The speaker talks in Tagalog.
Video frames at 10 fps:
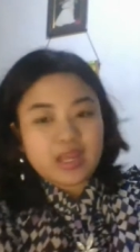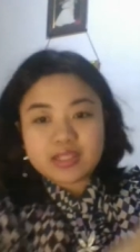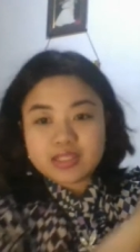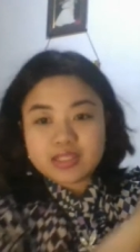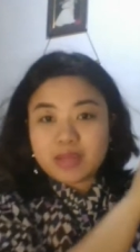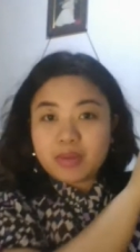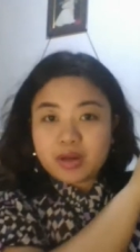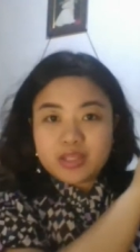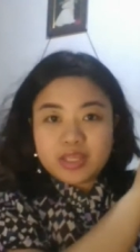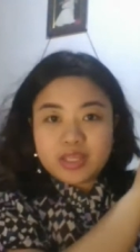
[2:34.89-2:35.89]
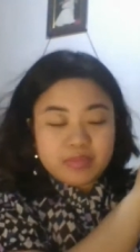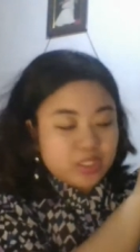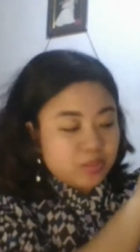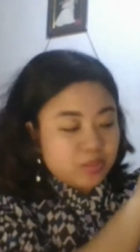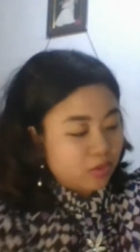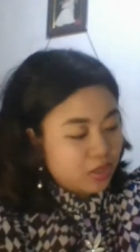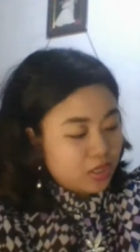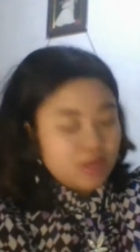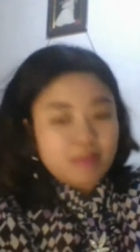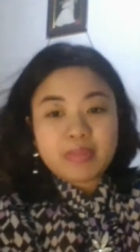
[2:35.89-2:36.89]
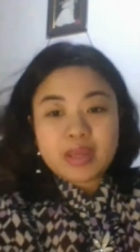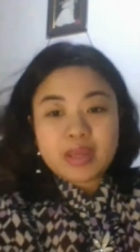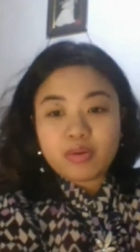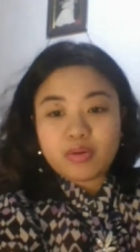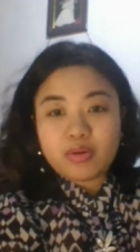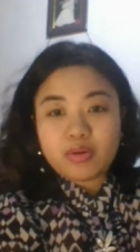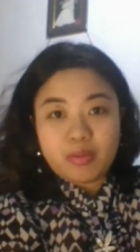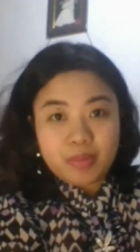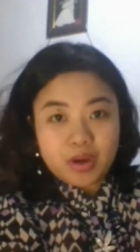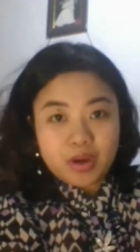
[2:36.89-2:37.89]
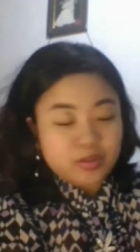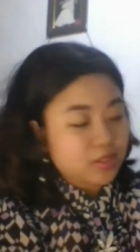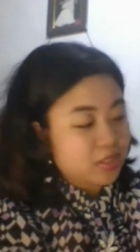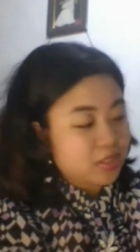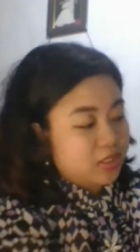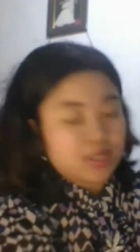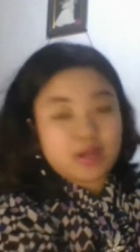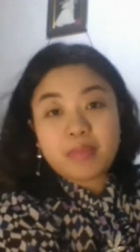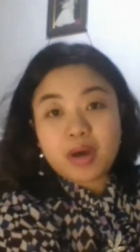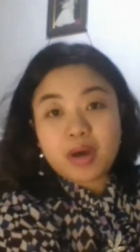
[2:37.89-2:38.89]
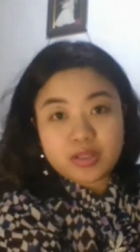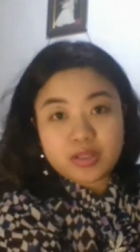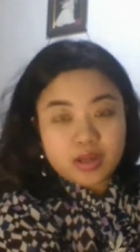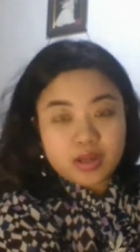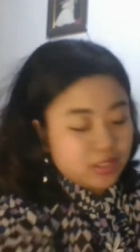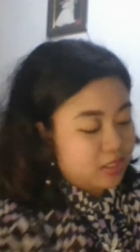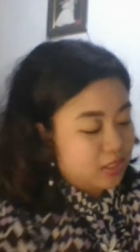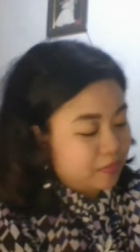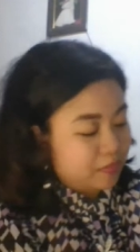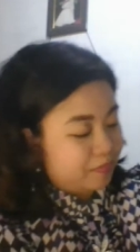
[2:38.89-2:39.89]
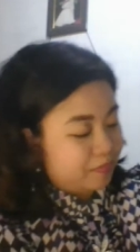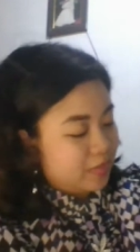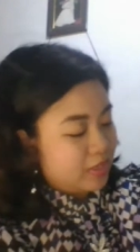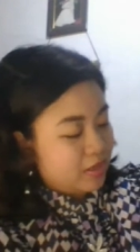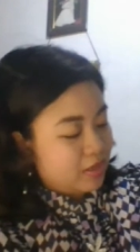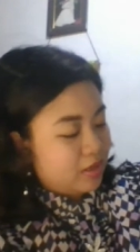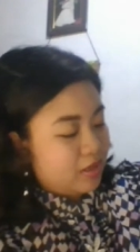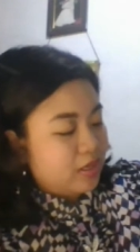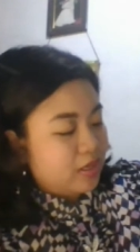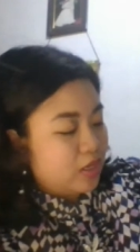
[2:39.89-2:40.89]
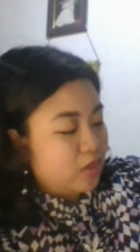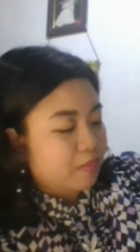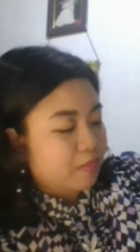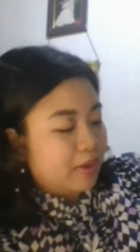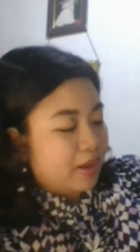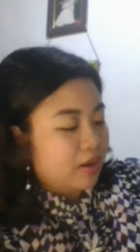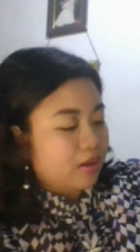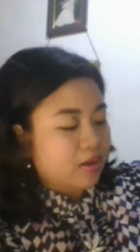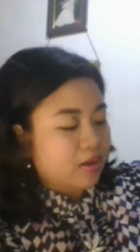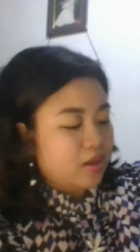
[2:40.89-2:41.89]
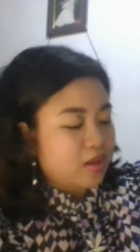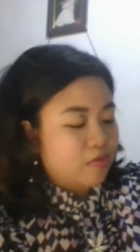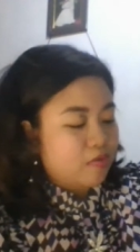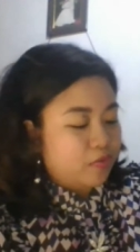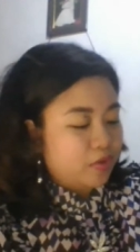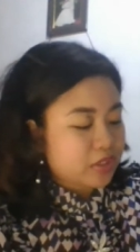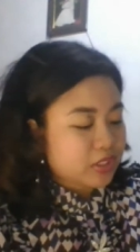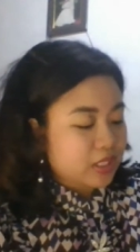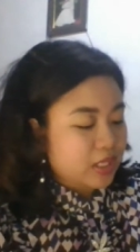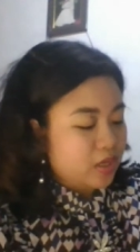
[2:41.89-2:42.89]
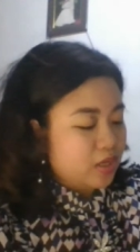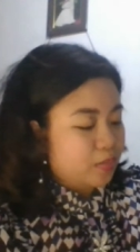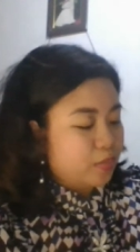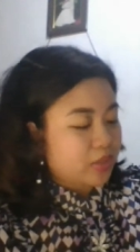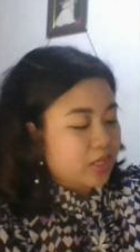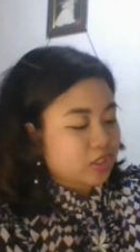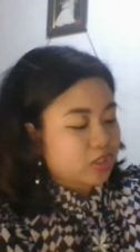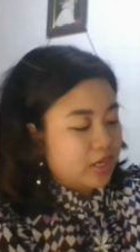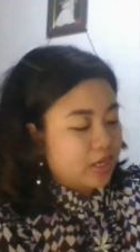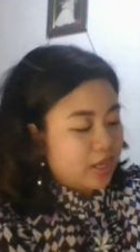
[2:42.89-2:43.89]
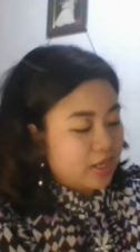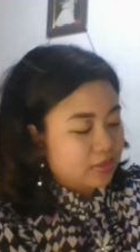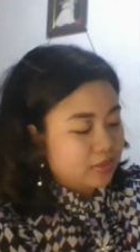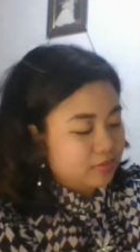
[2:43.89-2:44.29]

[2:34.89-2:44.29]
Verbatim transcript: at sa body niya mismo, merong buckles, buckle locks. Yan yung parang first layer protection niya.